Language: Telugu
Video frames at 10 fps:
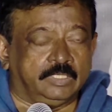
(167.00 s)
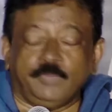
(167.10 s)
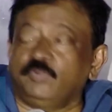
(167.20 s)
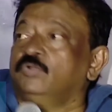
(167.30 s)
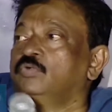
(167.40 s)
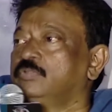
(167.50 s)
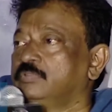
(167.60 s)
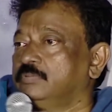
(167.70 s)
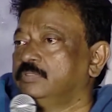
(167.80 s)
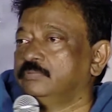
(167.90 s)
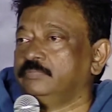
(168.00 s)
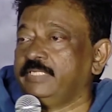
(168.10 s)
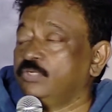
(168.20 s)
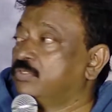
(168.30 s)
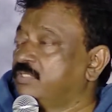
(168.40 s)
ఇప్పుడు
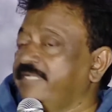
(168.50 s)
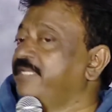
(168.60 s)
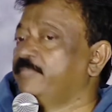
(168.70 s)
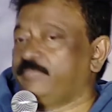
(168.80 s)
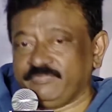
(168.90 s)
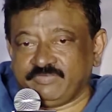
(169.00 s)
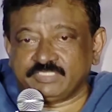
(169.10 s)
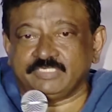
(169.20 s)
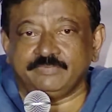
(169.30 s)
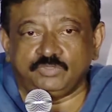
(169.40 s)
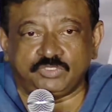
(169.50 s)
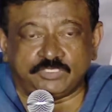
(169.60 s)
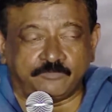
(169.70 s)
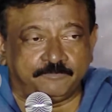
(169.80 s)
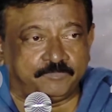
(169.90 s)
నేను కూడా త్రీ ఇప్పుడే ఫస్ట్ టైం
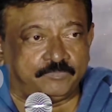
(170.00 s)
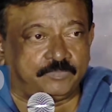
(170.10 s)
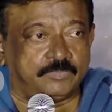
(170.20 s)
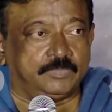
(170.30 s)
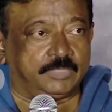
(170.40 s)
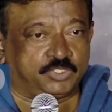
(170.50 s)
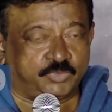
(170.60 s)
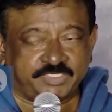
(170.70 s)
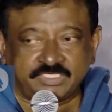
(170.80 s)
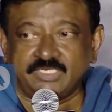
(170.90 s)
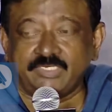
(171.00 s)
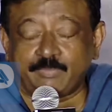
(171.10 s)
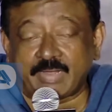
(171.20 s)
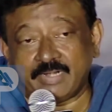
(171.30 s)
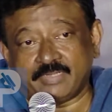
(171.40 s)
చూశాను ఎస్పెషల్లీ
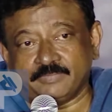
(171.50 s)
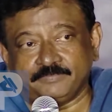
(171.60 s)
పాట